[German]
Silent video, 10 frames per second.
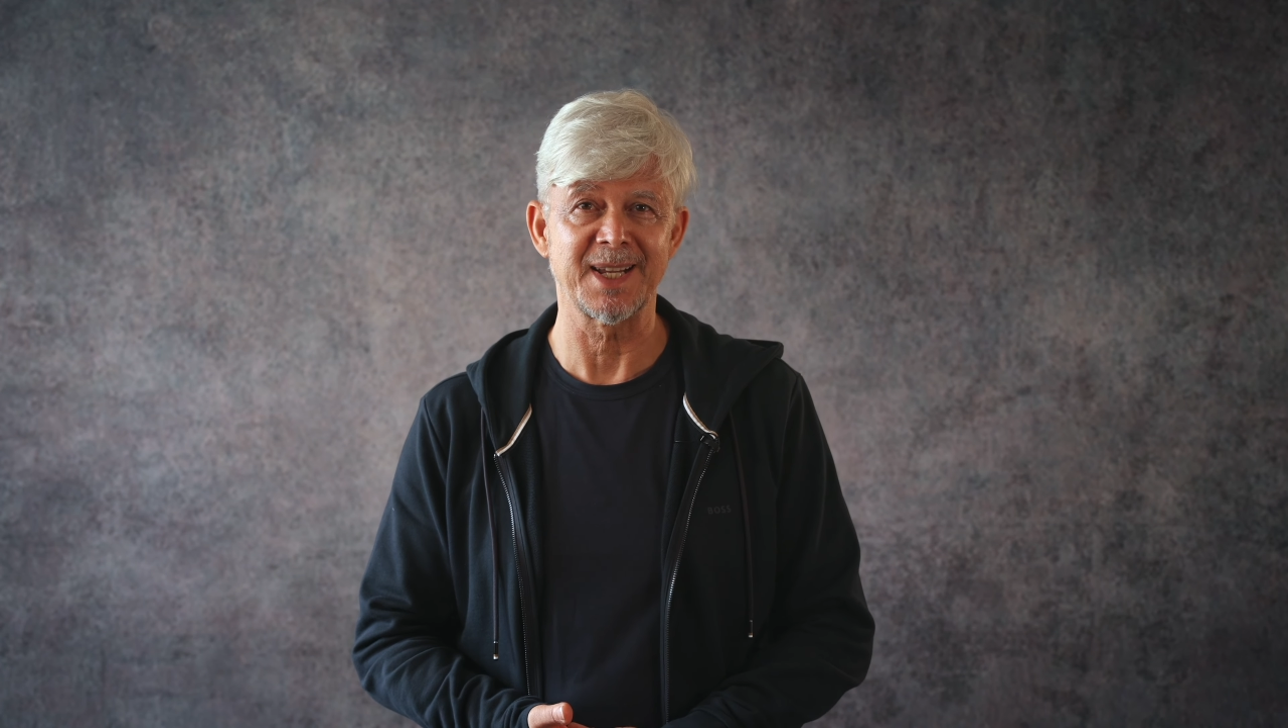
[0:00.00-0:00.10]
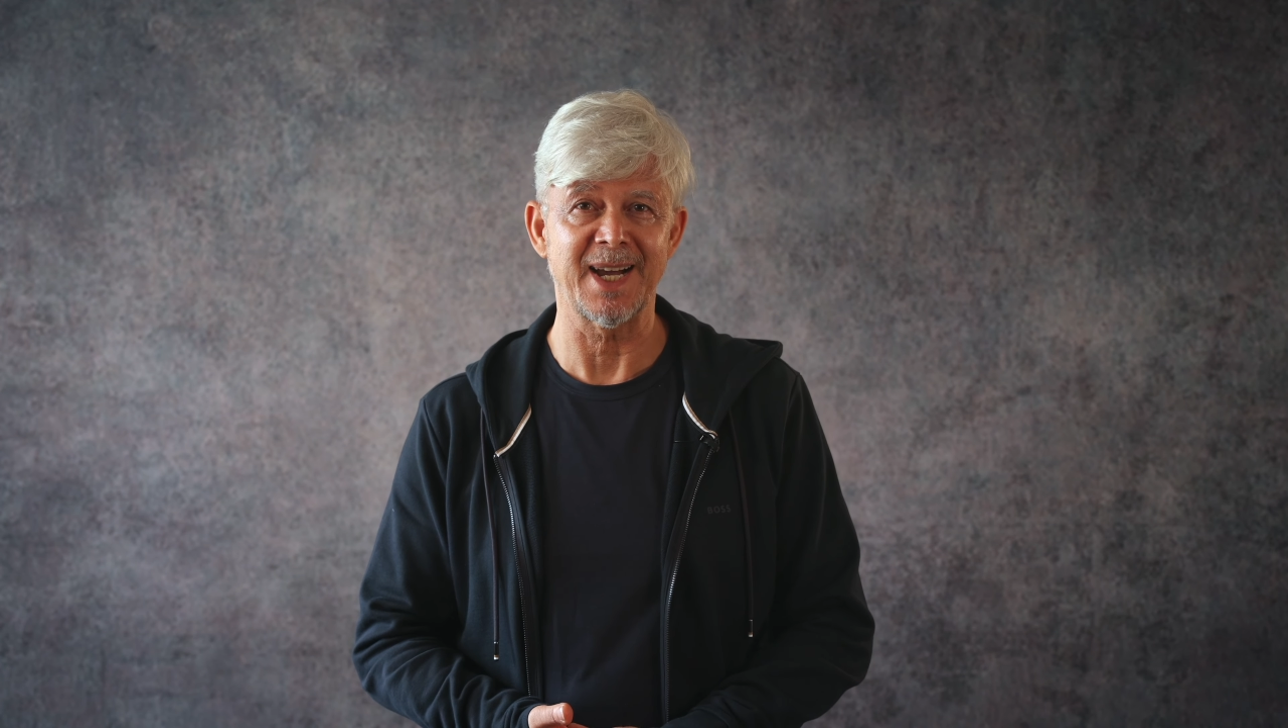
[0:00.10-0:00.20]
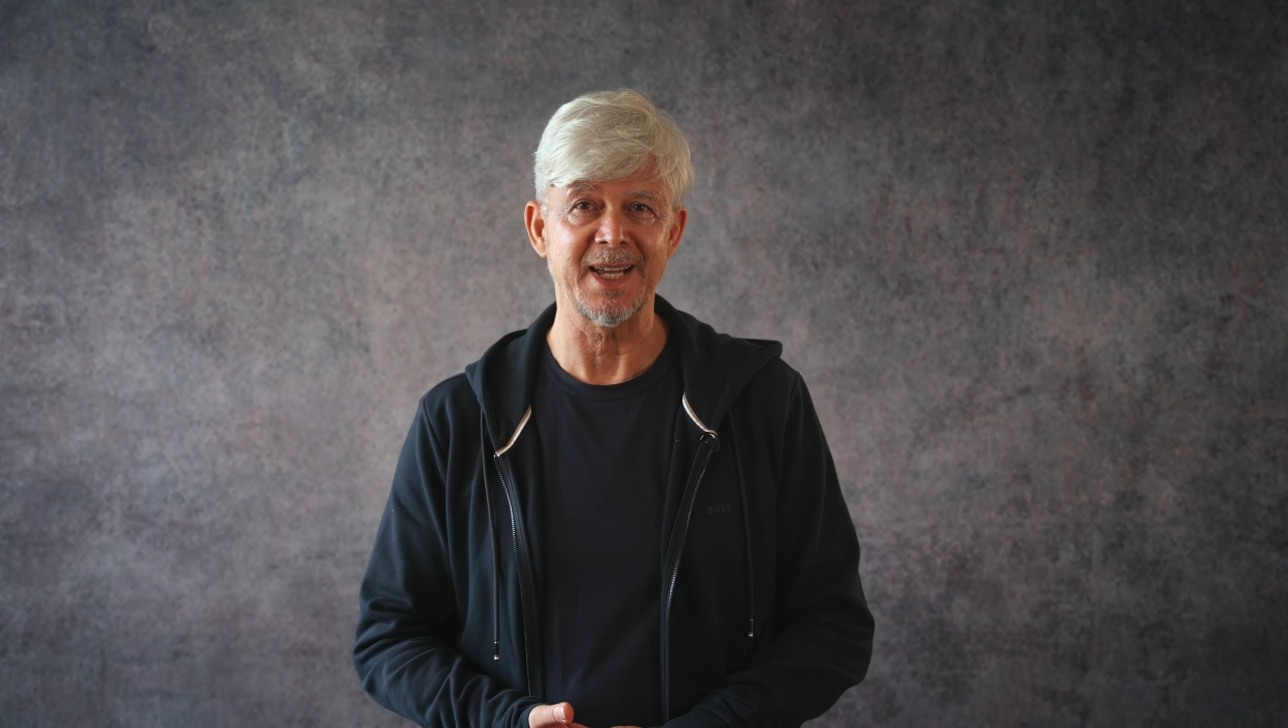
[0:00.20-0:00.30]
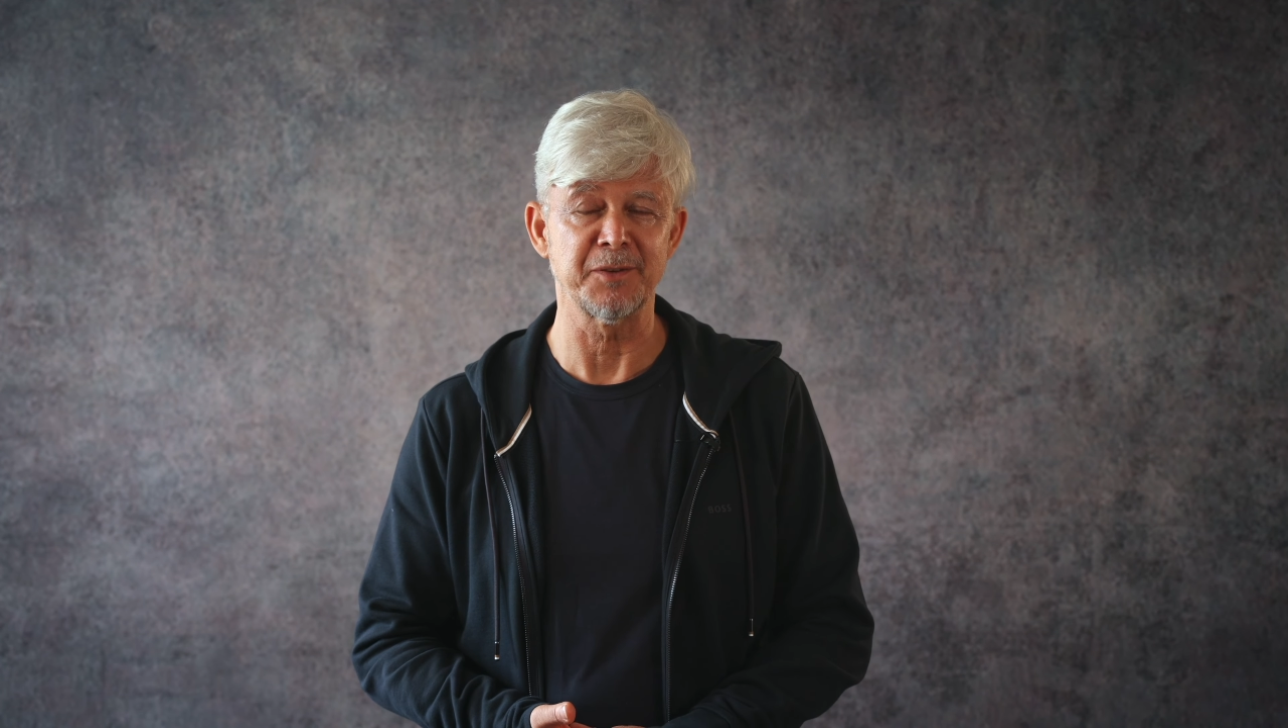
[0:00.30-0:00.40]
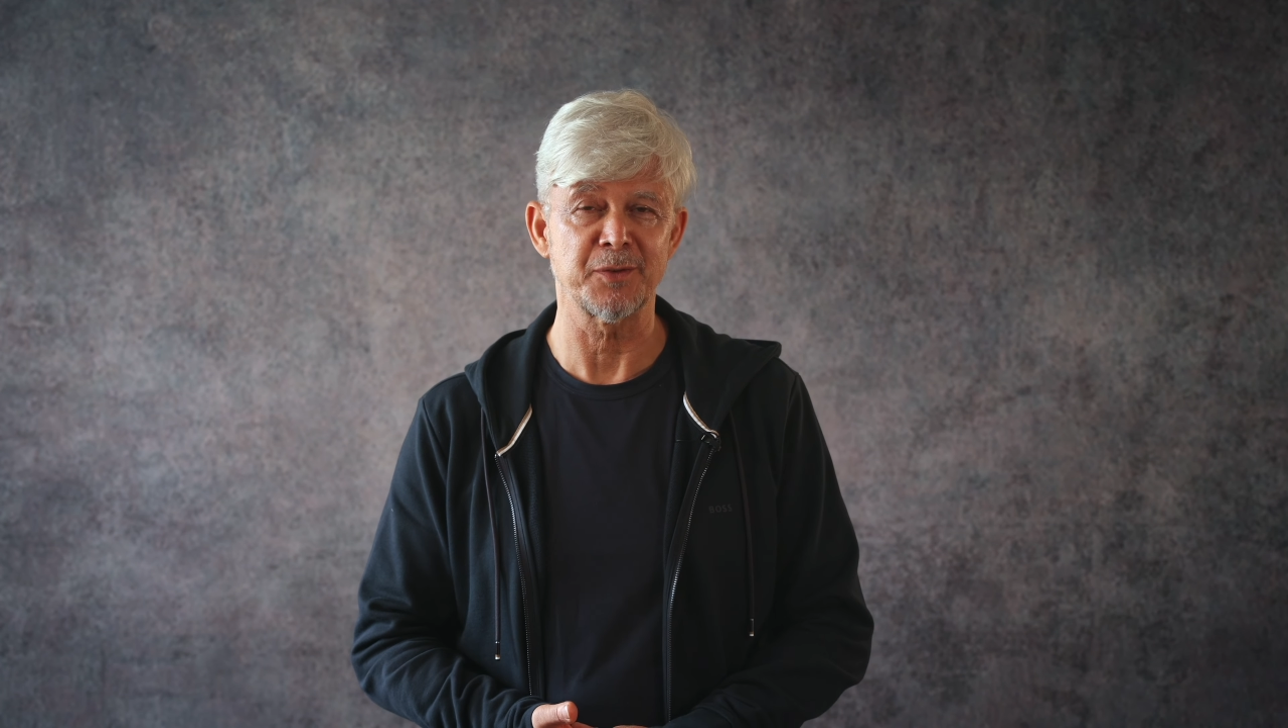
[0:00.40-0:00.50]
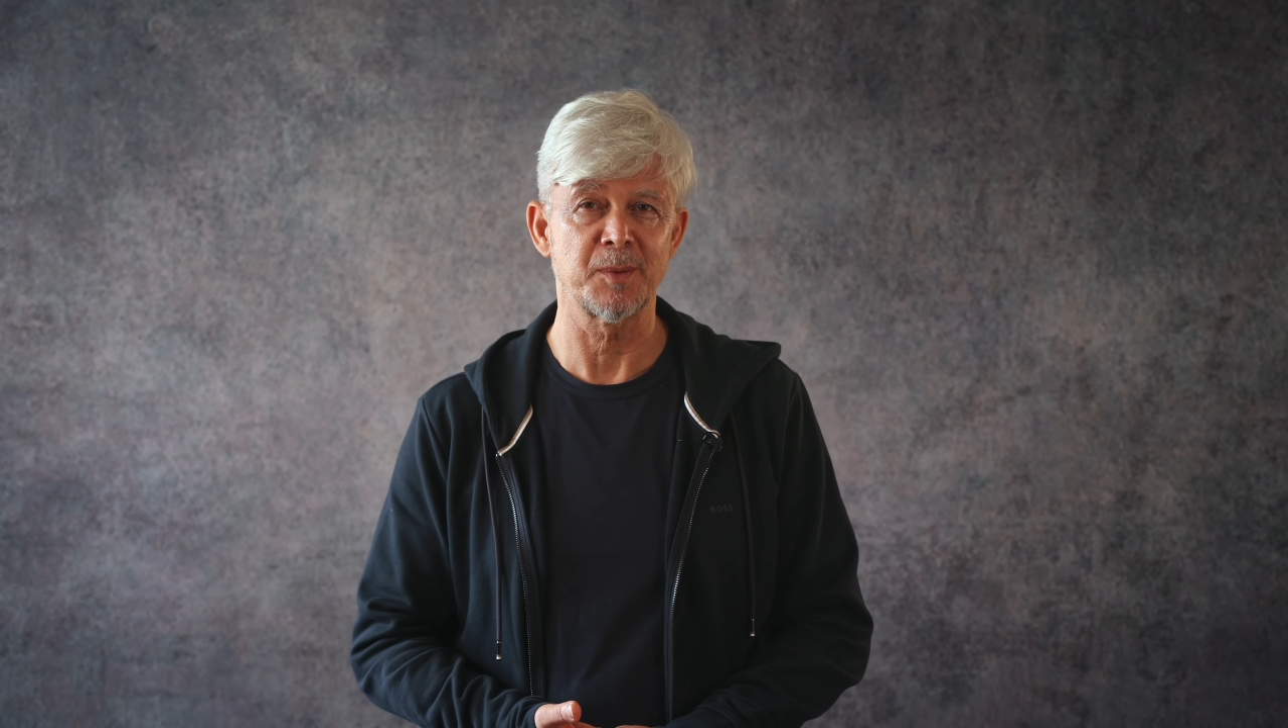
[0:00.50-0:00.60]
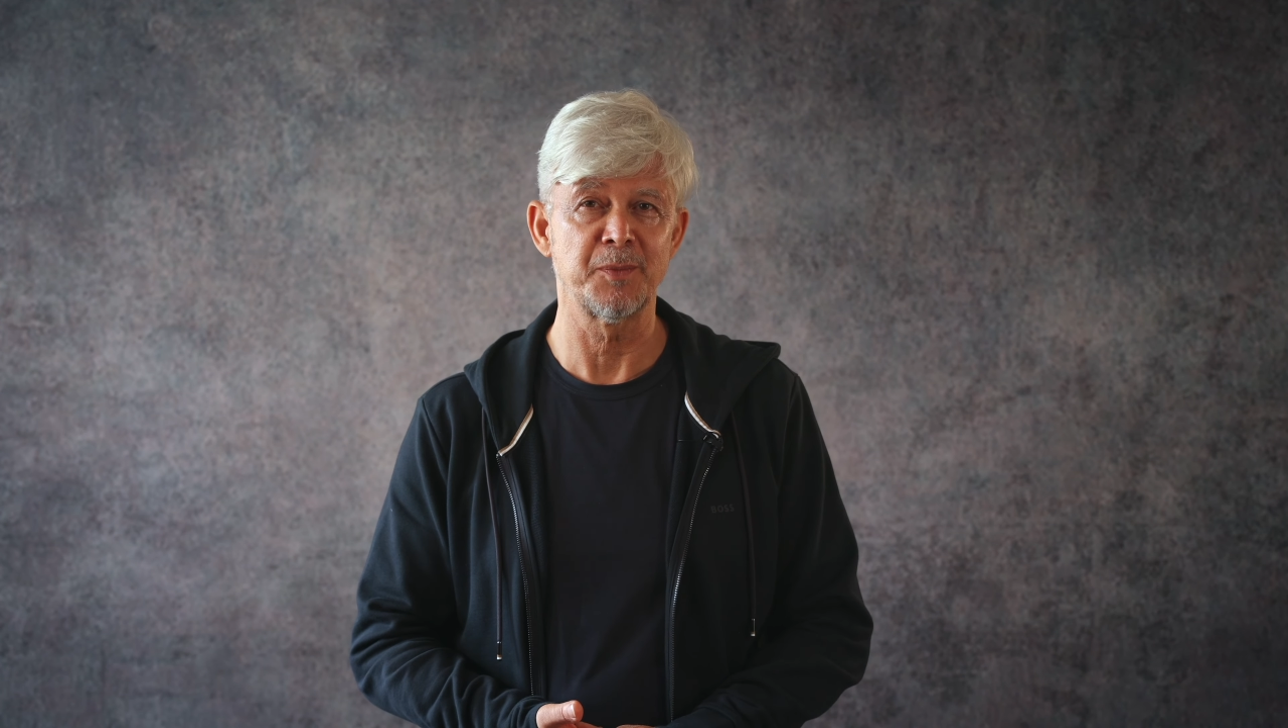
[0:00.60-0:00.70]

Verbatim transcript: eine Reihe von